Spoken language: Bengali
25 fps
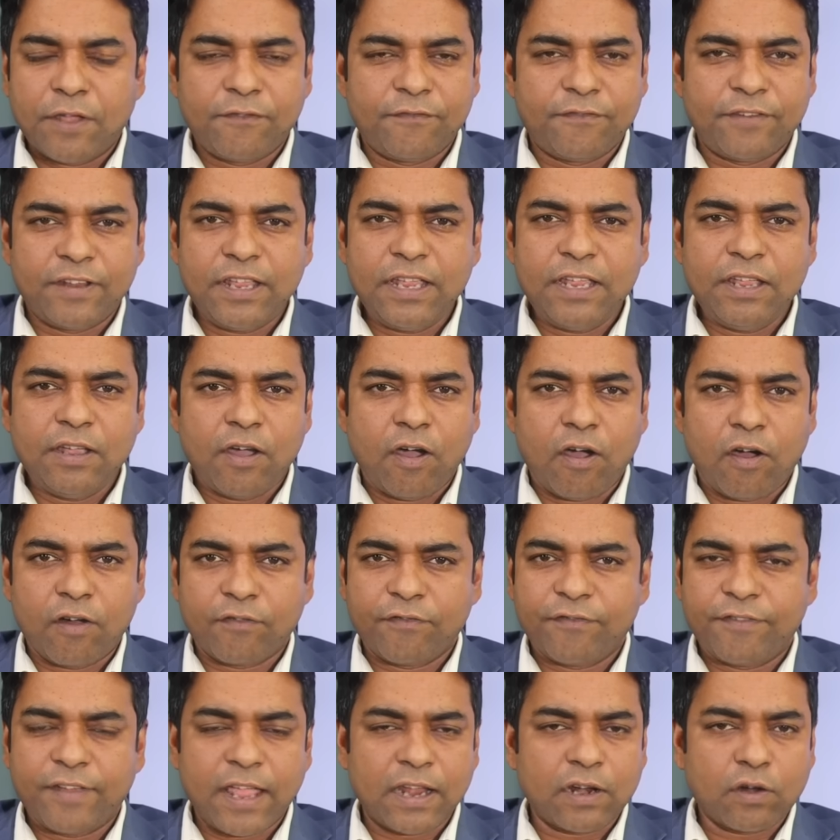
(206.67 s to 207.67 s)
ফ্রি
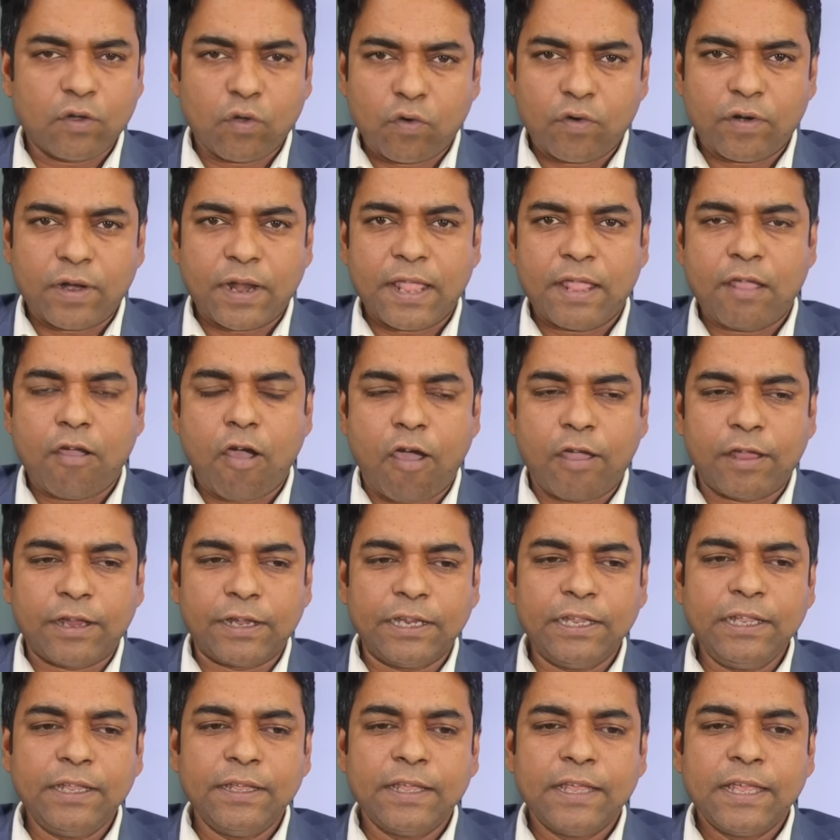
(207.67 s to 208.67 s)
অর ফেয়ার কোনোটাই
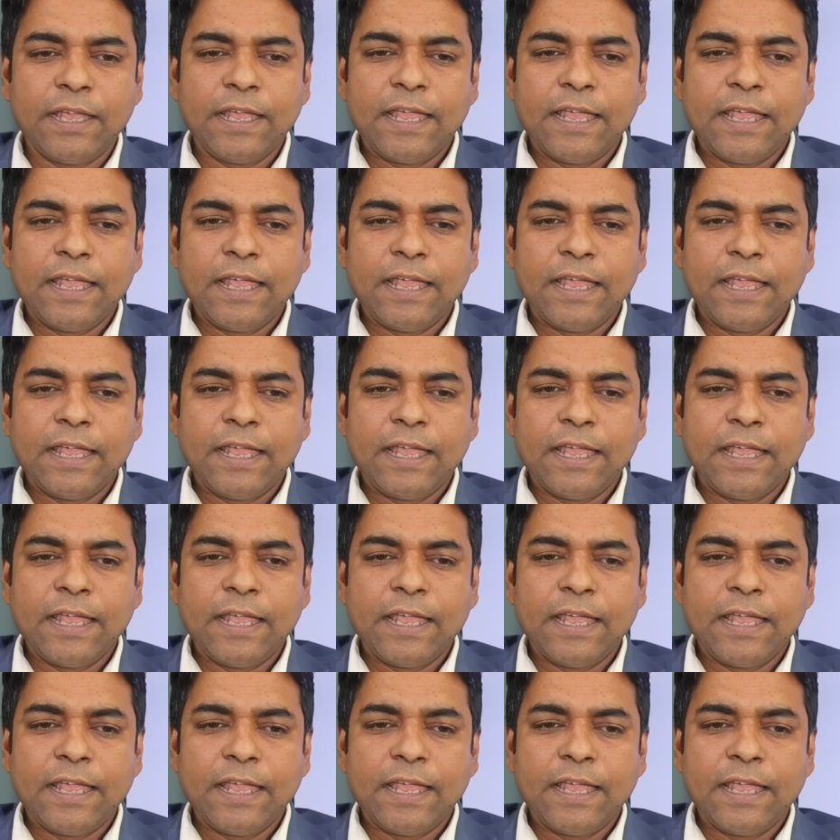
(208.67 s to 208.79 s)
হয়নি